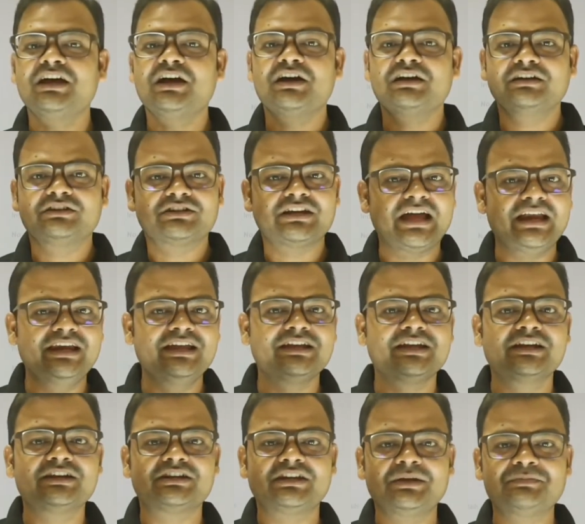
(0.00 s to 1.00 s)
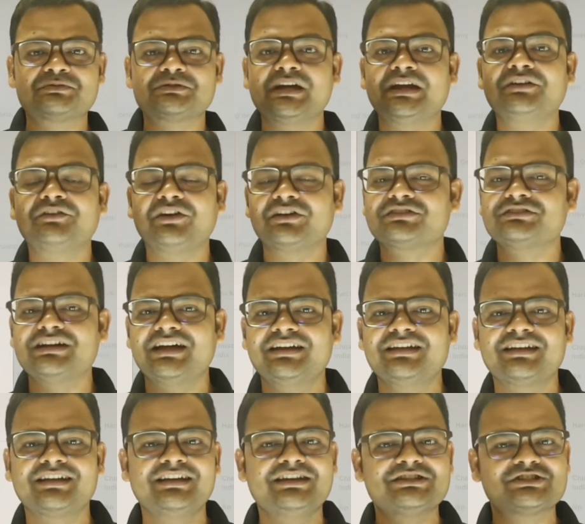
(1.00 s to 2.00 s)
से टैली के टिप्स एंड ट्रिक्स
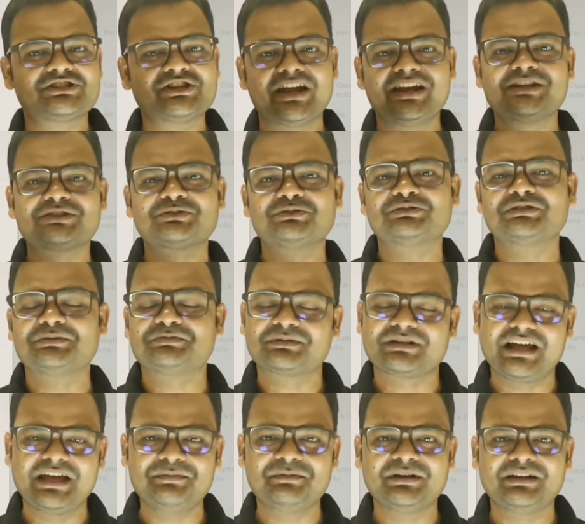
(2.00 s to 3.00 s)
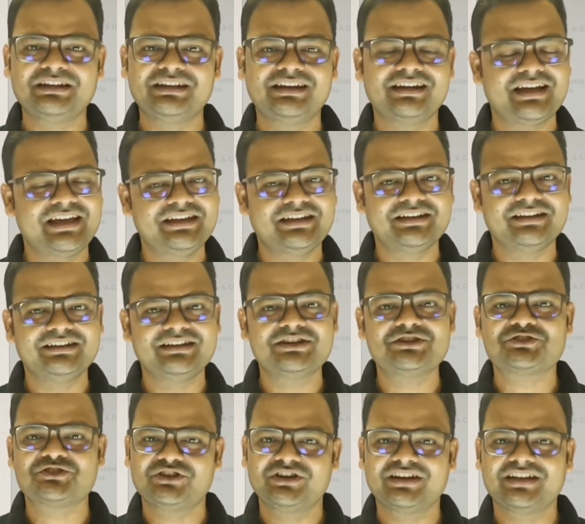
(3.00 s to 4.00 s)
जानने के लिए इस चैनल को सब्सक्राइब करिए लाइक
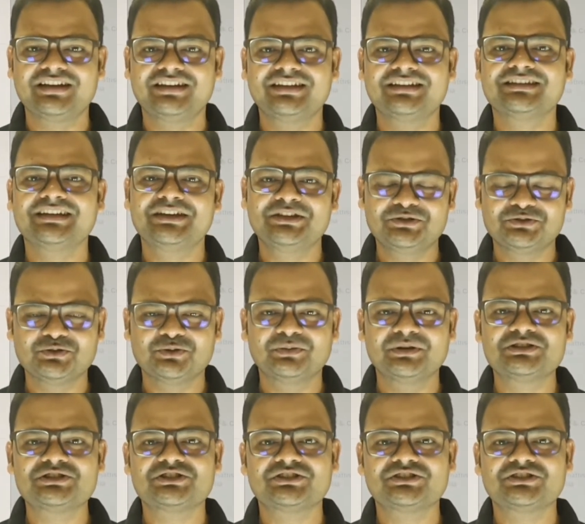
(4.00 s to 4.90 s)
करिए एंड शेयर करिए थैंक यू सो